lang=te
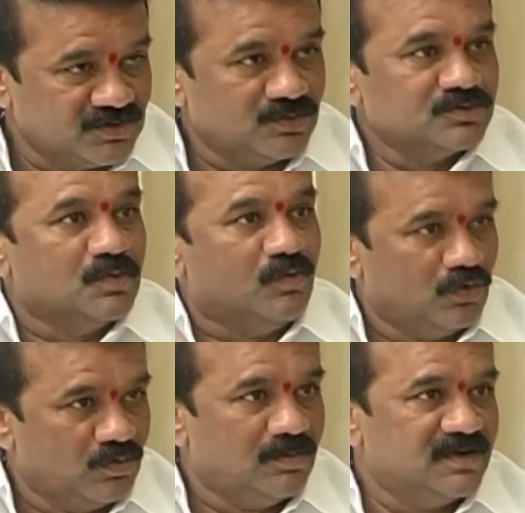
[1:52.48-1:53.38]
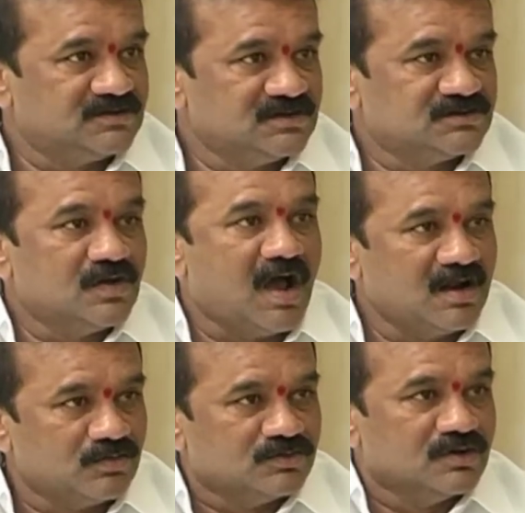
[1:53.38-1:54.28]
ఈరోజు ఓల్వో బస్సెస్
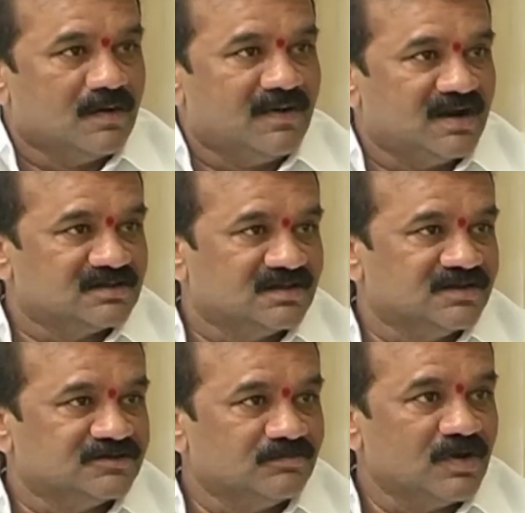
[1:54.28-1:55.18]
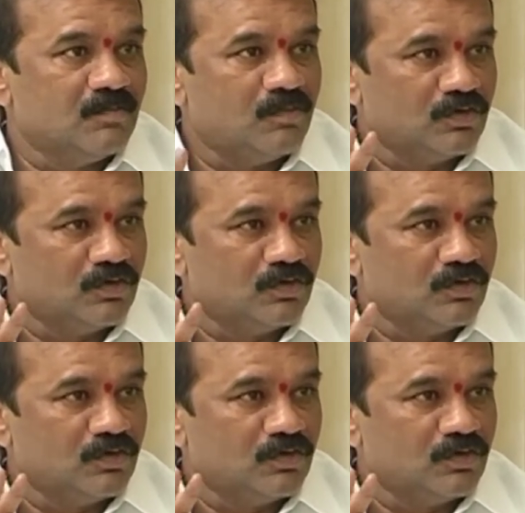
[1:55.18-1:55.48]
ఆ రోజుల్లో భారతదేశంలో